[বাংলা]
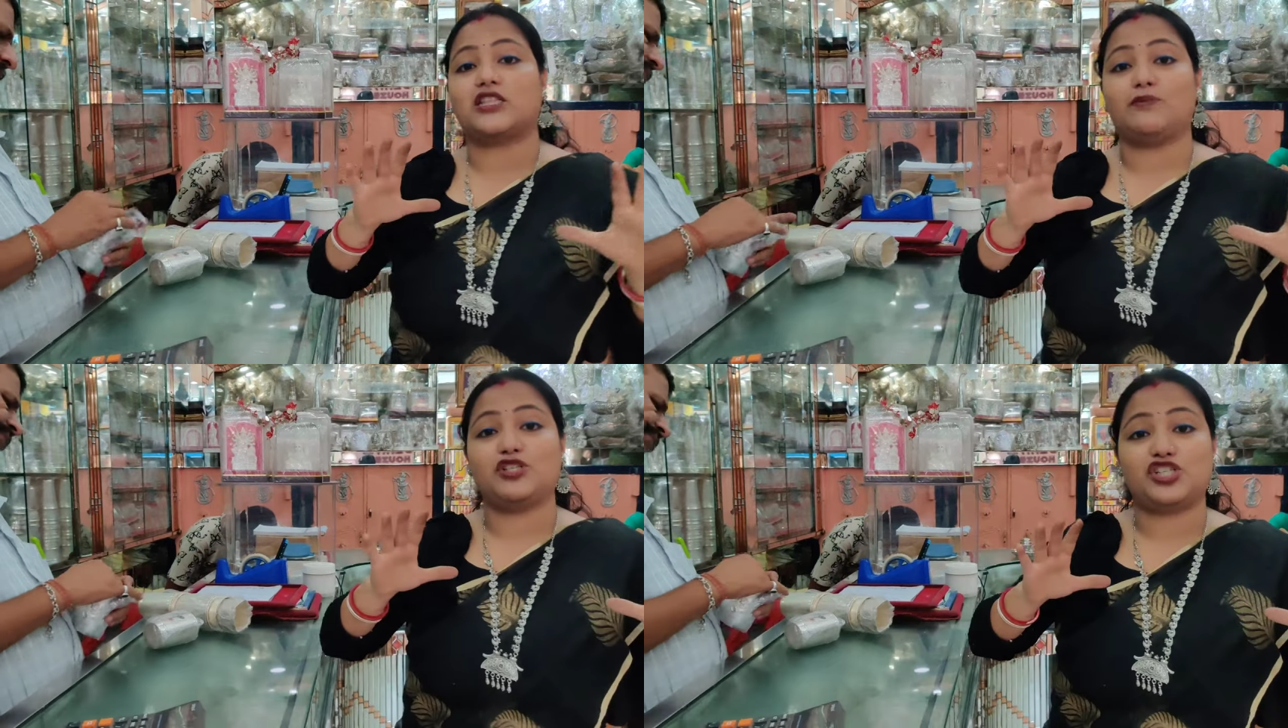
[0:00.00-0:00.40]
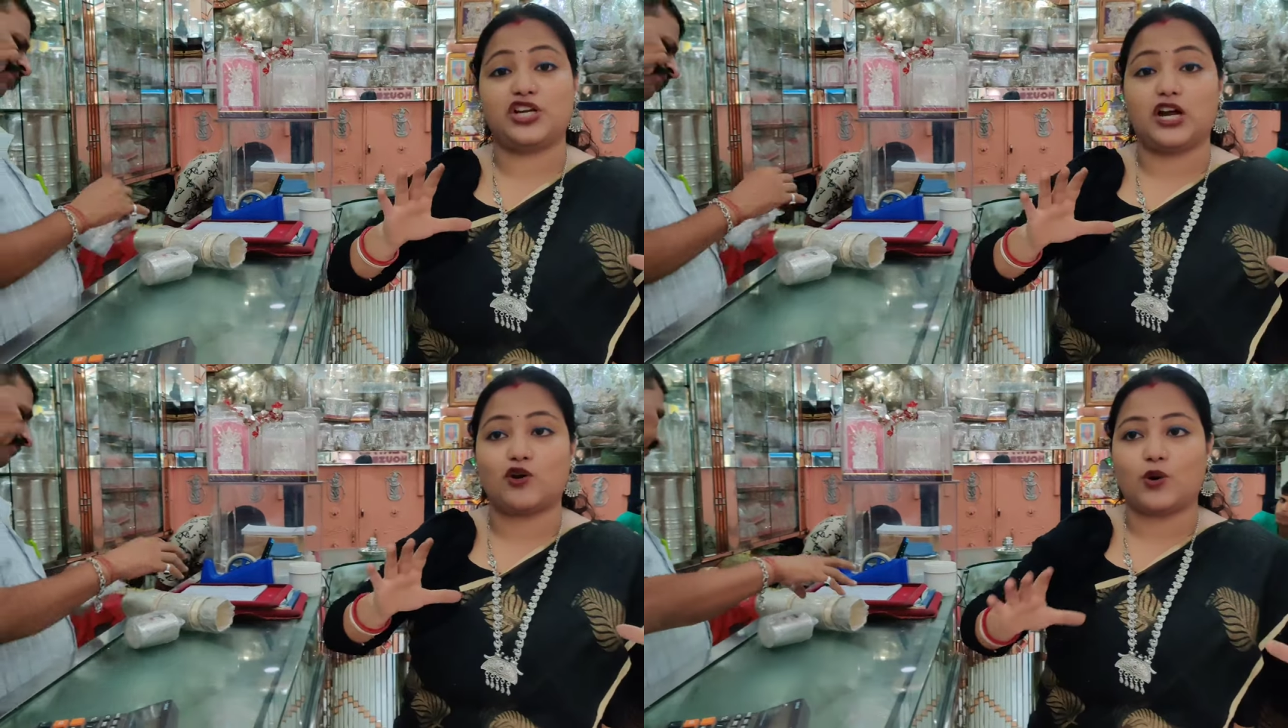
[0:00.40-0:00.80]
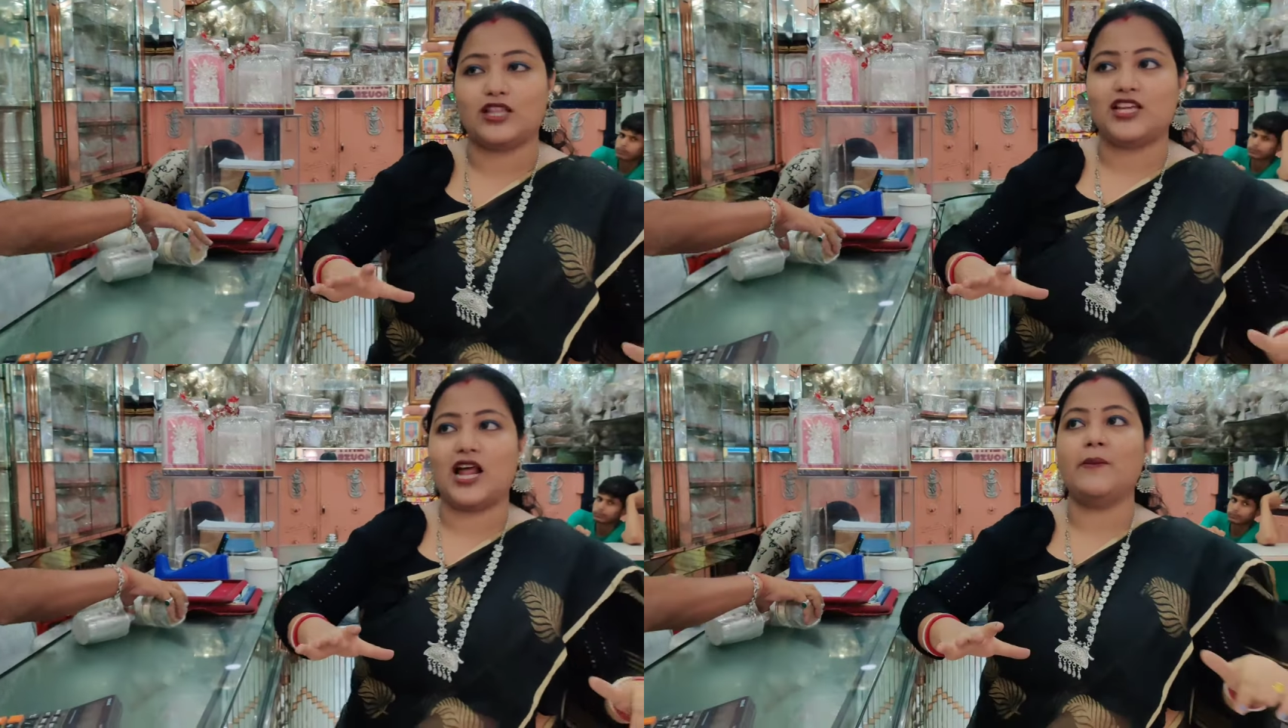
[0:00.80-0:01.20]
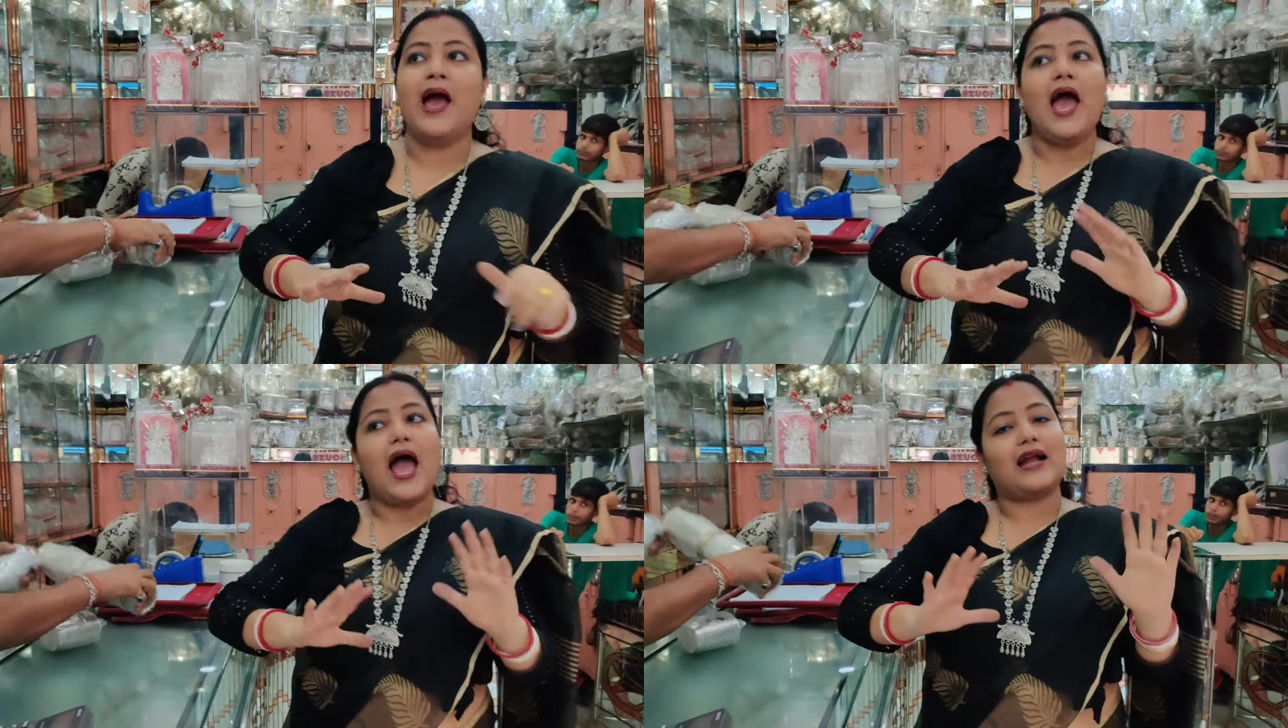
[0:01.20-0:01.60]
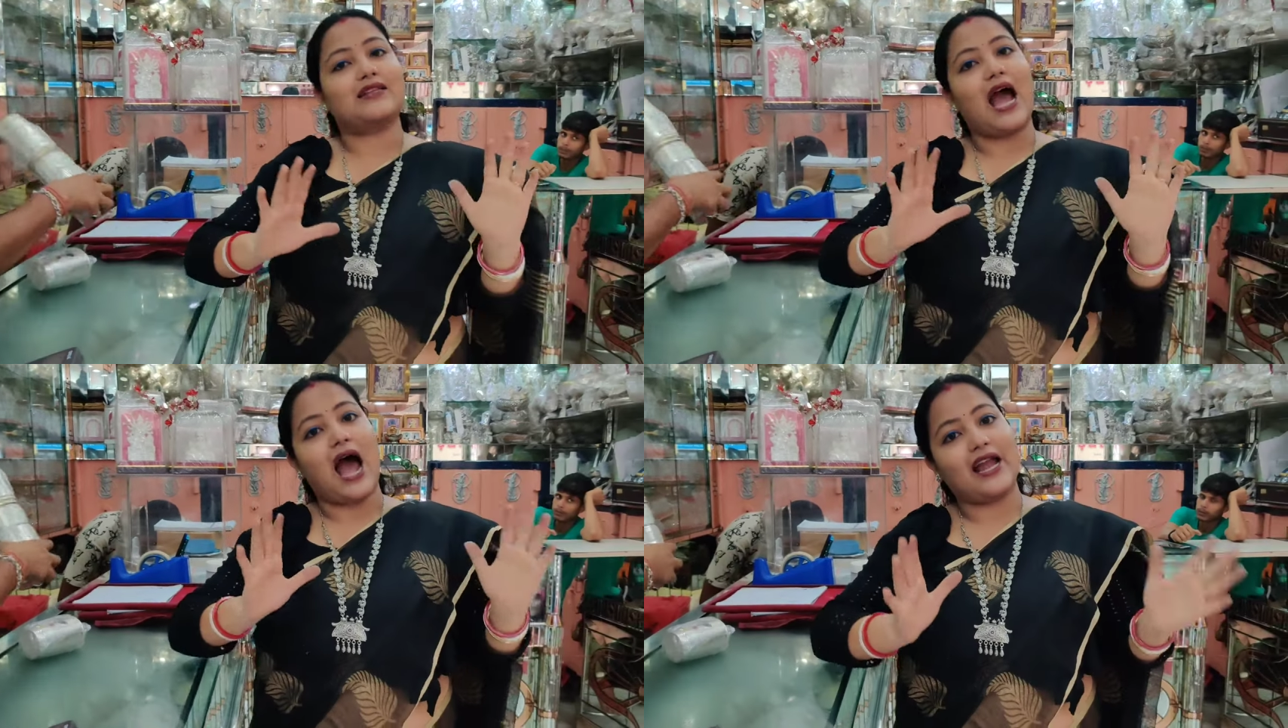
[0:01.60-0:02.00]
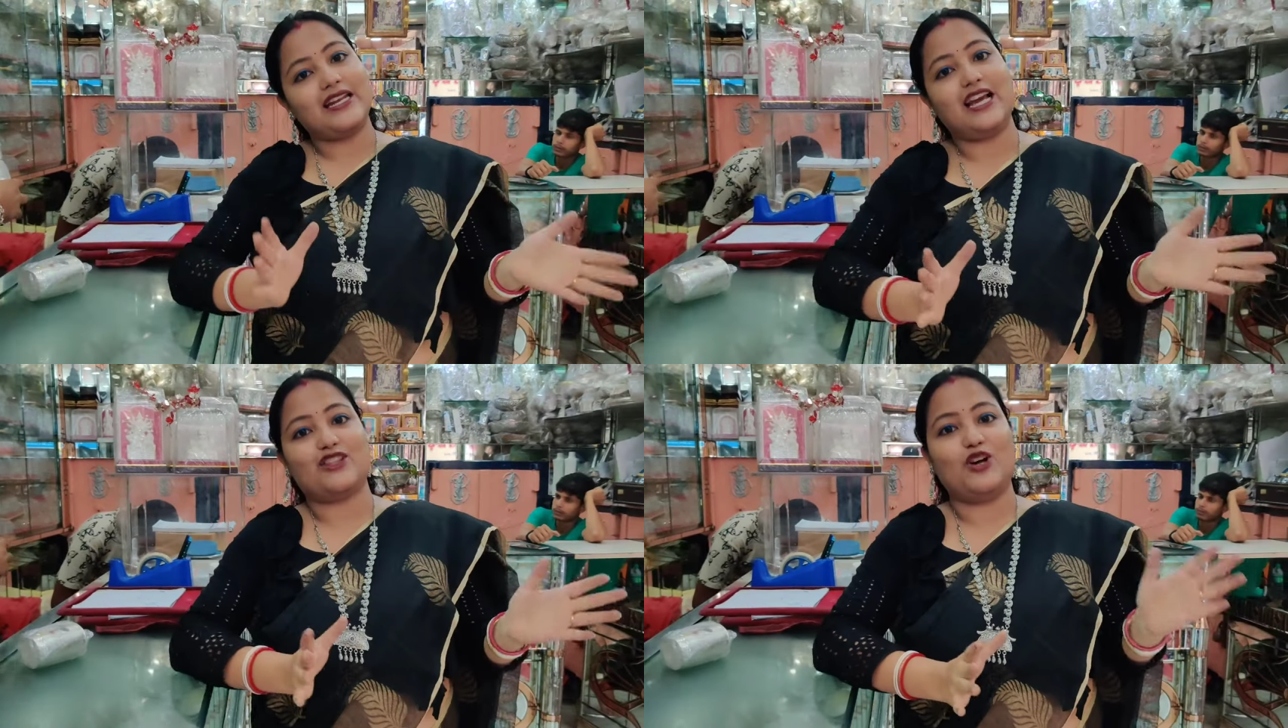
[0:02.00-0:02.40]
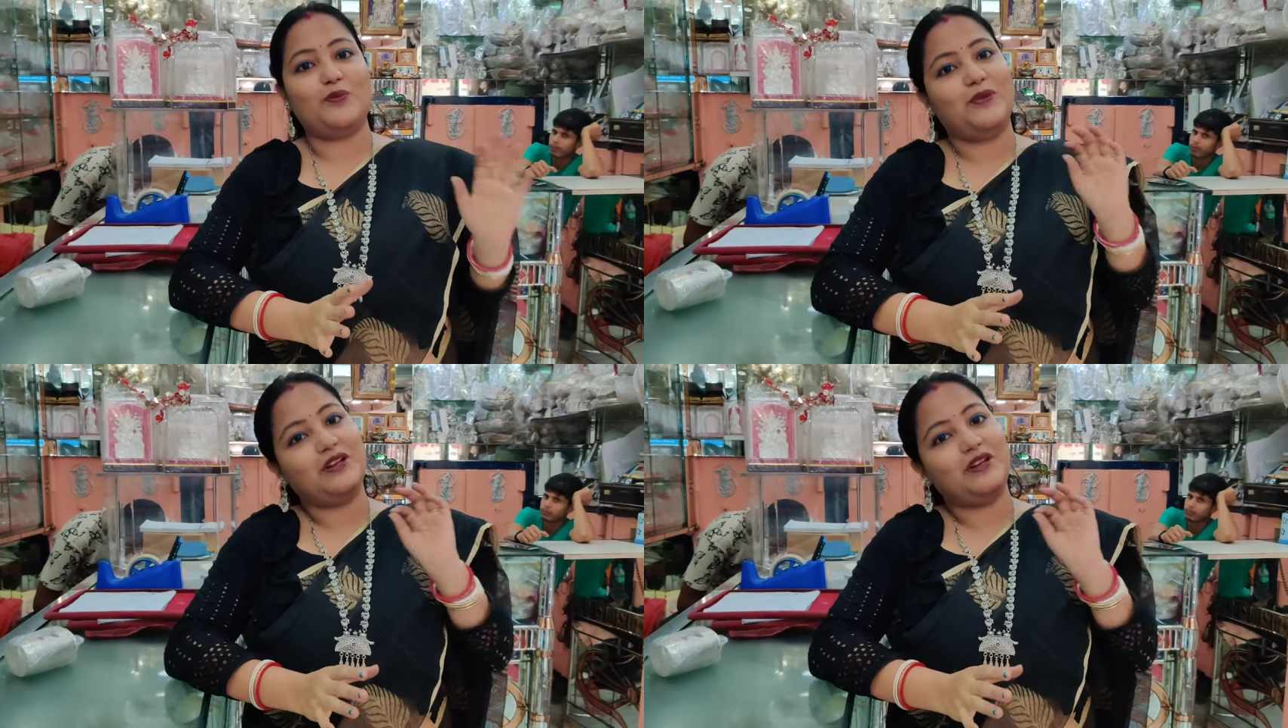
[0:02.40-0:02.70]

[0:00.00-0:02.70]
সাথে আমি শেয়ার করে দিলাম একটা আইডিয়া তো